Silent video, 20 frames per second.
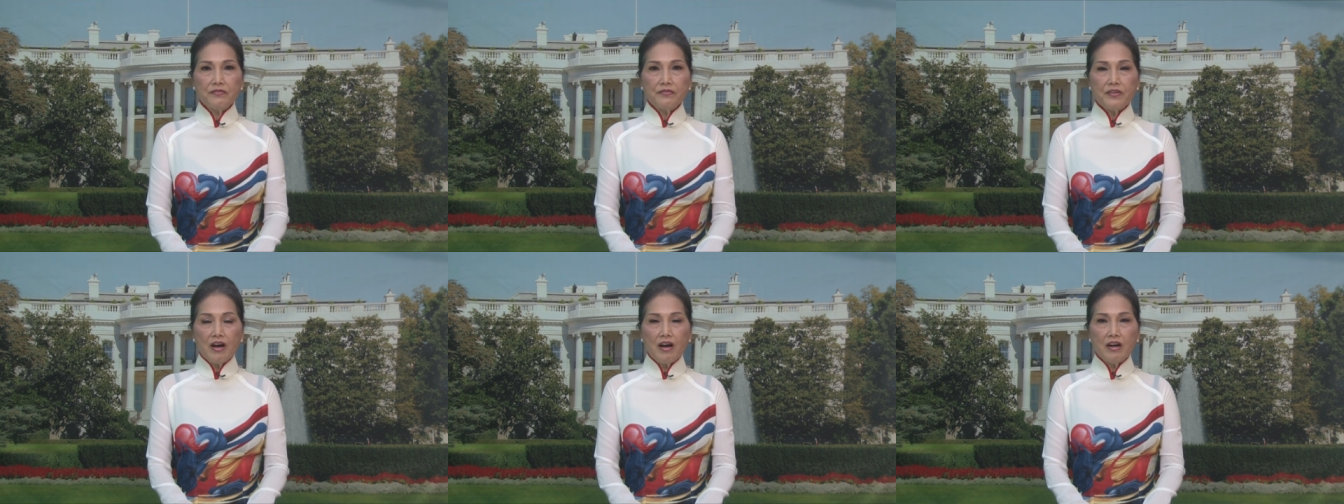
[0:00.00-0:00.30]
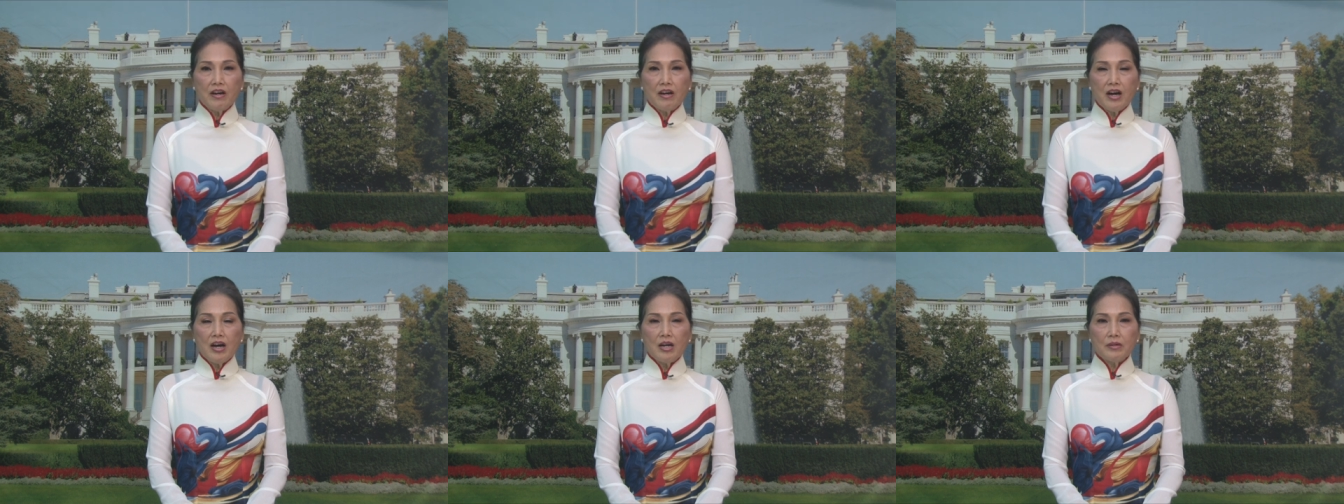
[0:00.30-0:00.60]

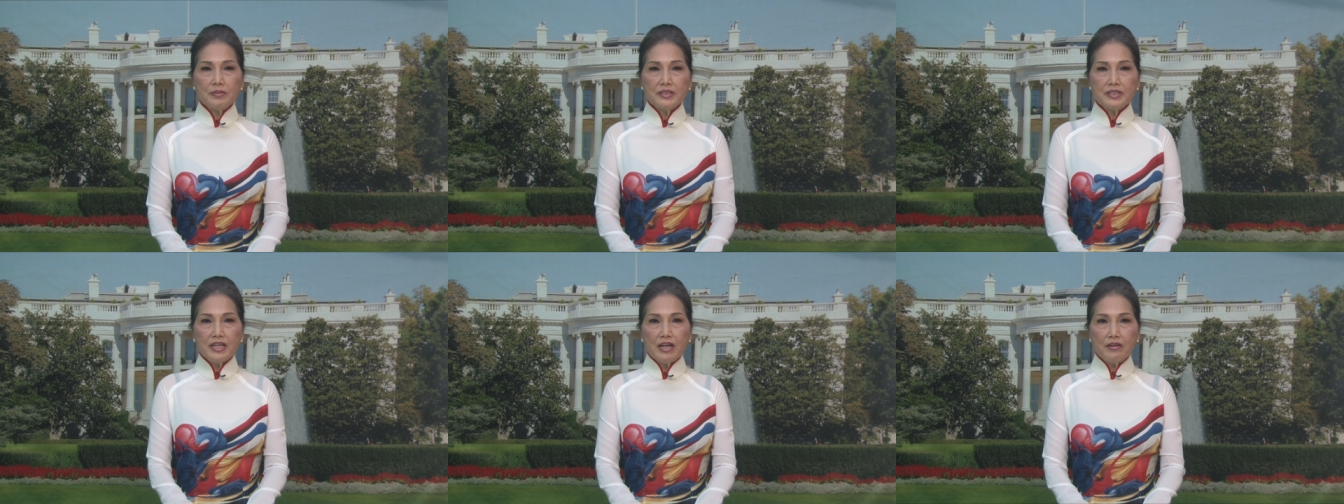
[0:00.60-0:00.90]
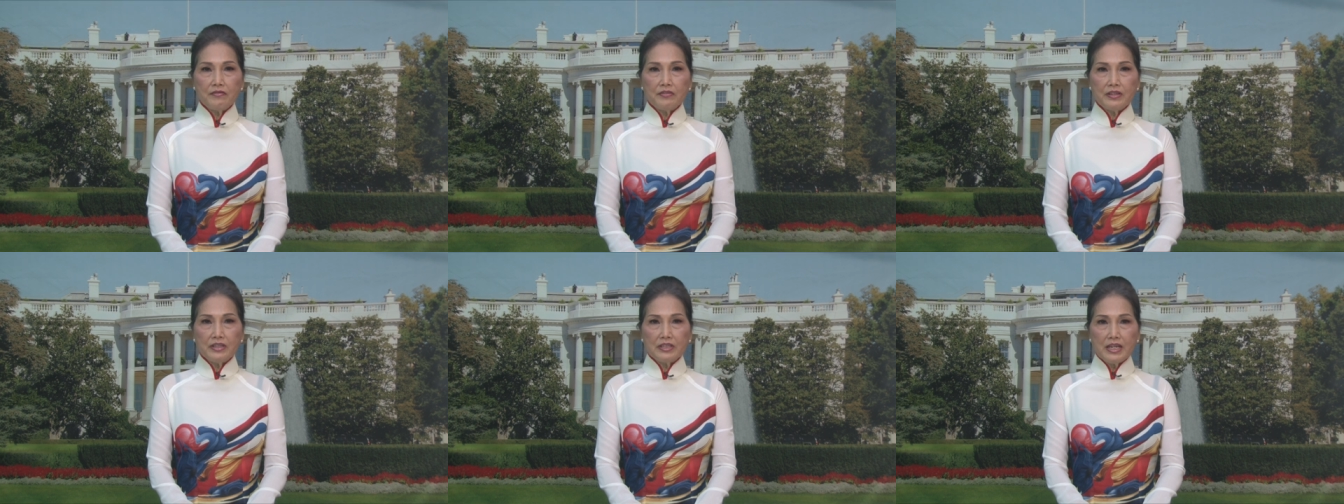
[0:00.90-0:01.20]
Fall of
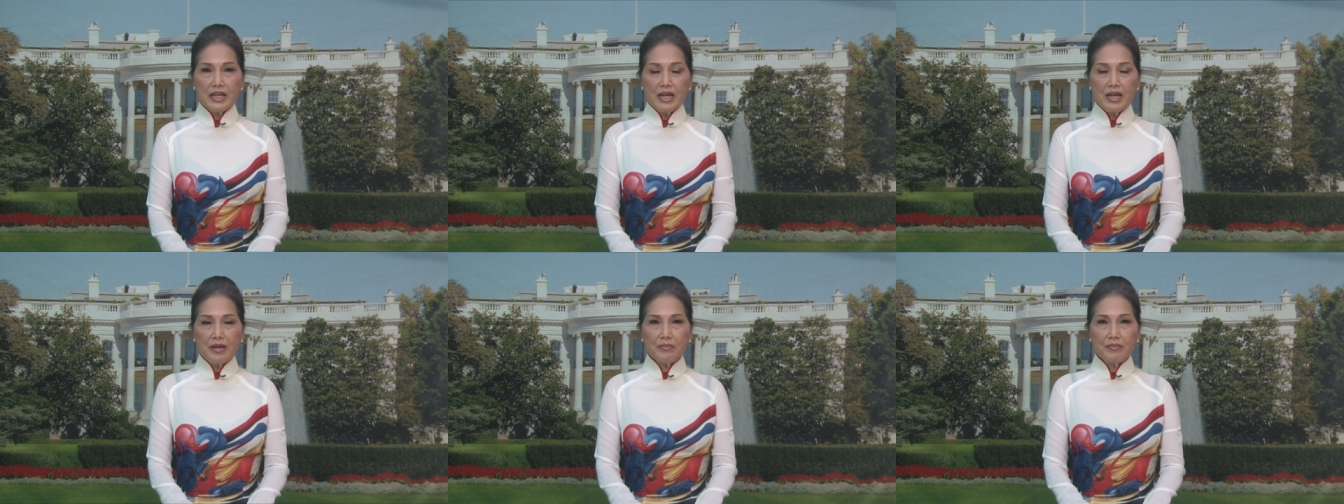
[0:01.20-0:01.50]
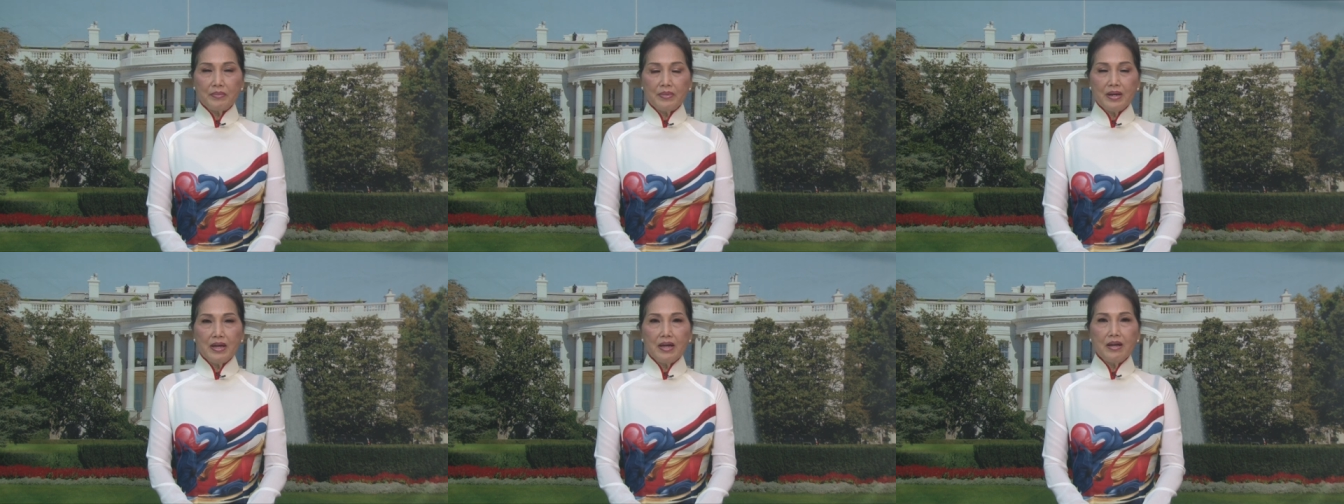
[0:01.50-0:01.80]
South Vietnam
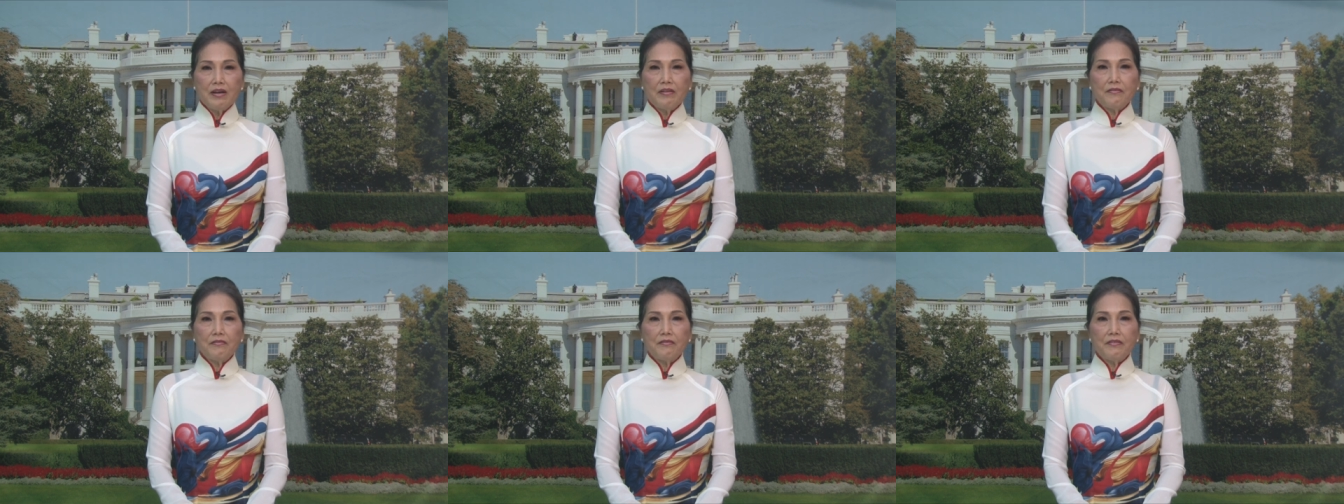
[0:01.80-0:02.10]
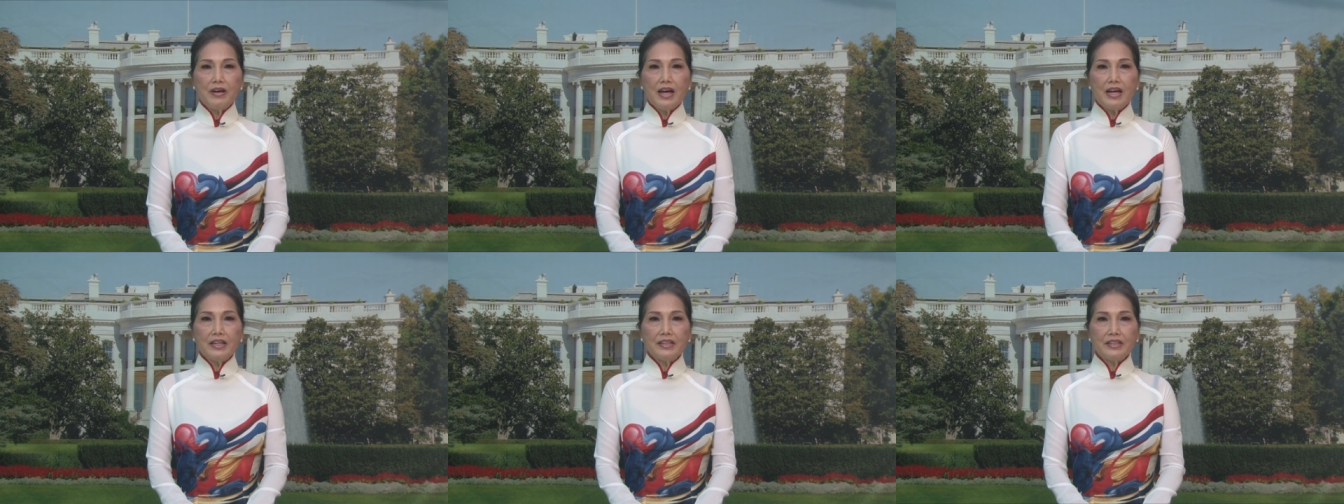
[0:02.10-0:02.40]

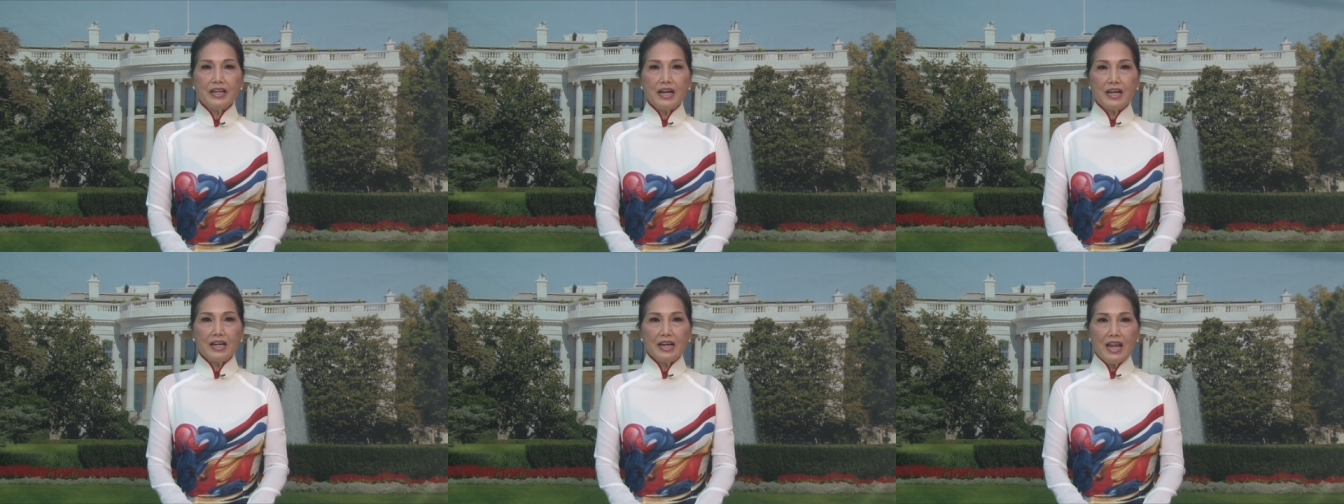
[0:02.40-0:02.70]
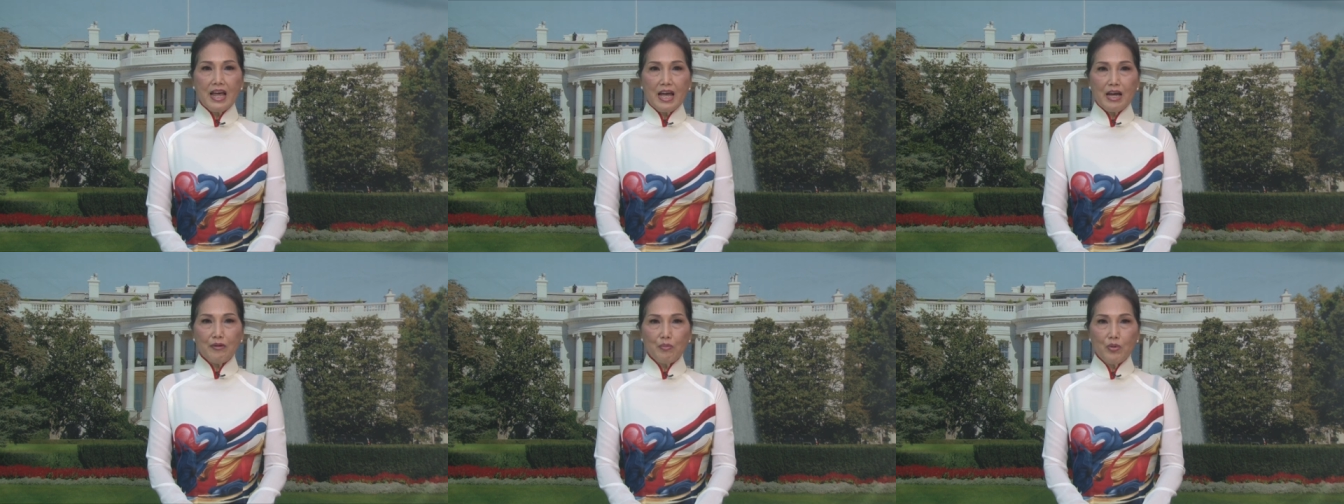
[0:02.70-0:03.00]
và nhạc
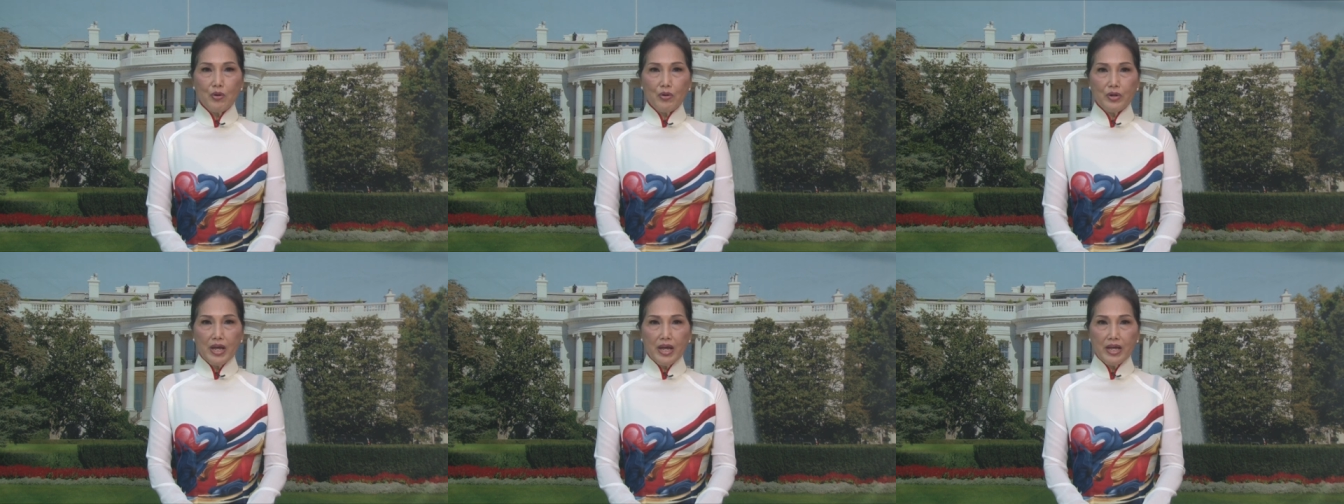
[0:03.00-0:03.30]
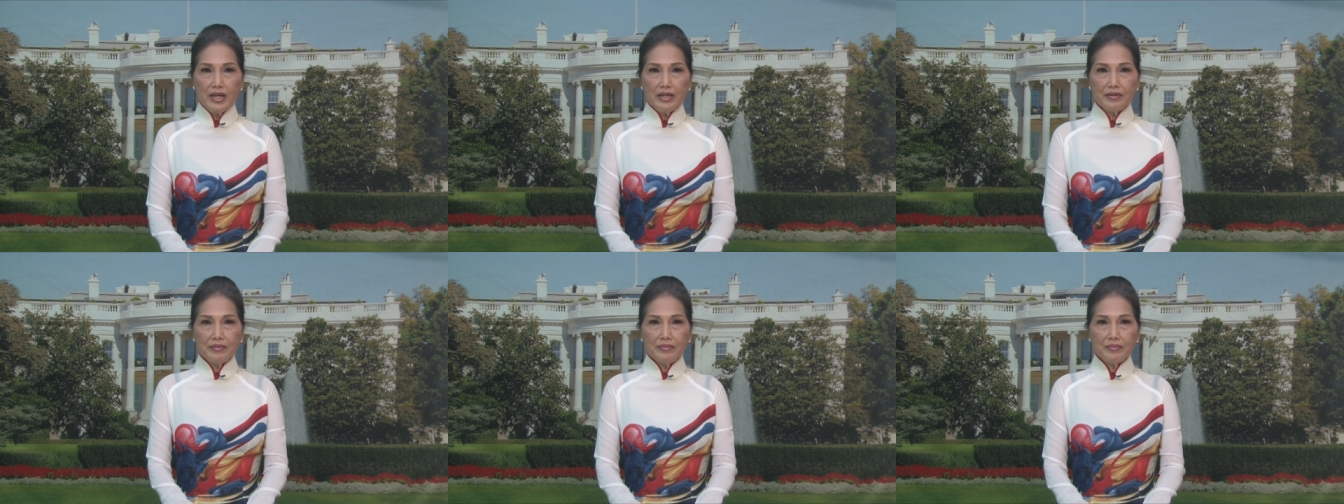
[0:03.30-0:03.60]
lá bồ
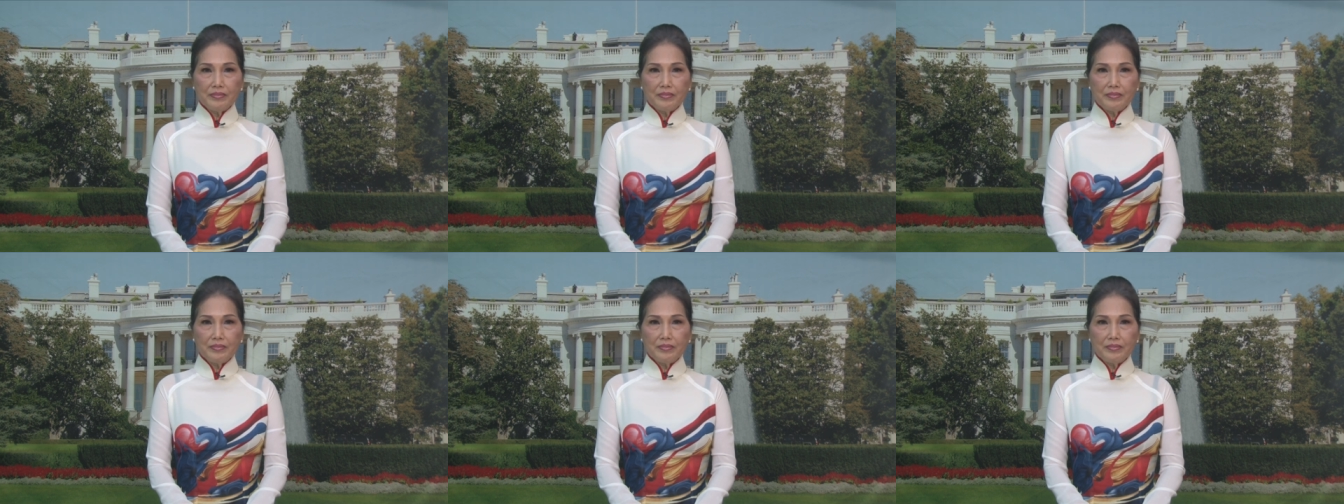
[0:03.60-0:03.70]
đề.